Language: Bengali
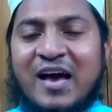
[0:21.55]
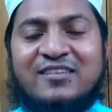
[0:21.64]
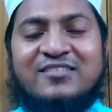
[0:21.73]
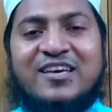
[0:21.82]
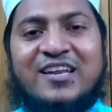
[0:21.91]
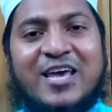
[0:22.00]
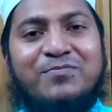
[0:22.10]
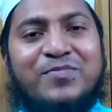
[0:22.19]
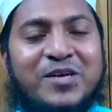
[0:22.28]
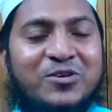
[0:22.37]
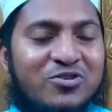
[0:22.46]
আজকের এই
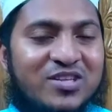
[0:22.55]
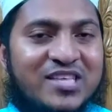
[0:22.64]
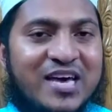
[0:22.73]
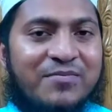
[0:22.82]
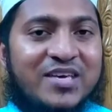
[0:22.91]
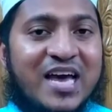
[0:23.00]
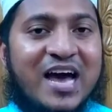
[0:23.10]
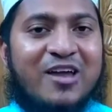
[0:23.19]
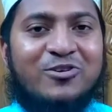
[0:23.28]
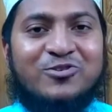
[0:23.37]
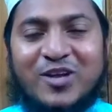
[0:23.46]
ভিডিওটিতে আমি
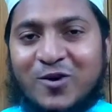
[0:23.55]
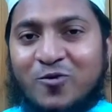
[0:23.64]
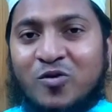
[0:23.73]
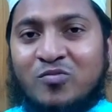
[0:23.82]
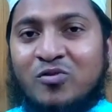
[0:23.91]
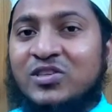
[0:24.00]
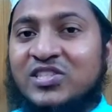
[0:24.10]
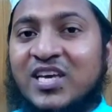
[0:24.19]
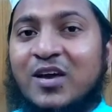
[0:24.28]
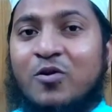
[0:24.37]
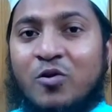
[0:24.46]
আলোচনা করব
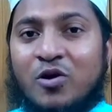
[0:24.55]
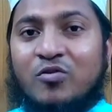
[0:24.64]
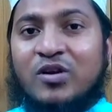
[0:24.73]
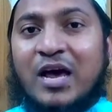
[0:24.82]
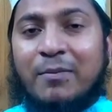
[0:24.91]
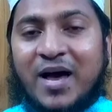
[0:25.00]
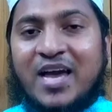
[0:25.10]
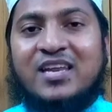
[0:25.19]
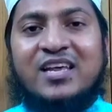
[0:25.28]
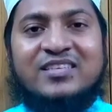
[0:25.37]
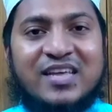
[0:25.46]
যে করোনা
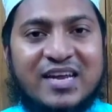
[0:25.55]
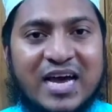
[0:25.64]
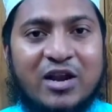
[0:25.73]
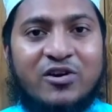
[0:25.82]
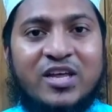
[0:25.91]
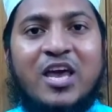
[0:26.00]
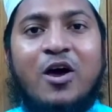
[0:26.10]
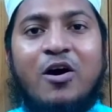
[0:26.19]
ভাইরাসের কারণে